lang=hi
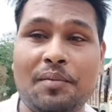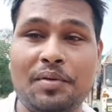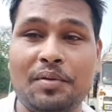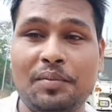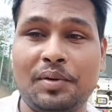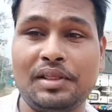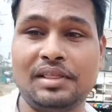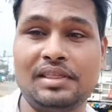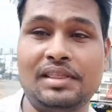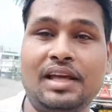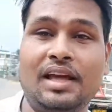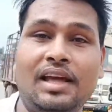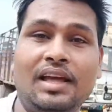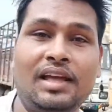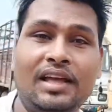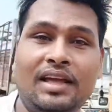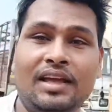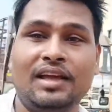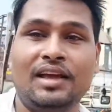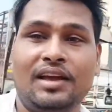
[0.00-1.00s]
पे बनता है
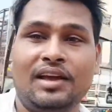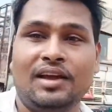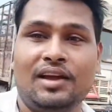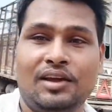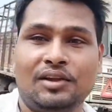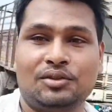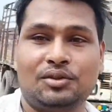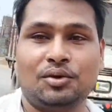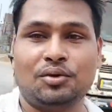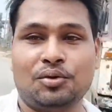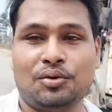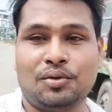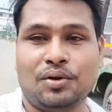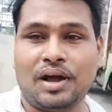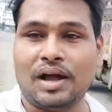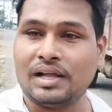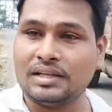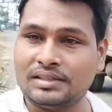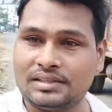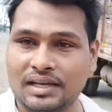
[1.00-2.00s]
तो
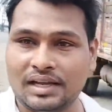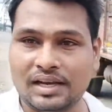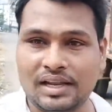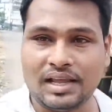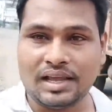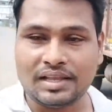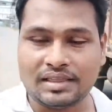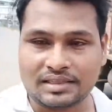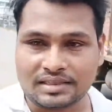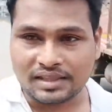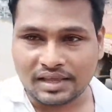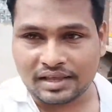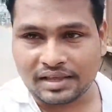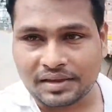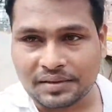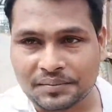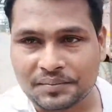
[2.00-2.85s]
आज के लिए इतना ही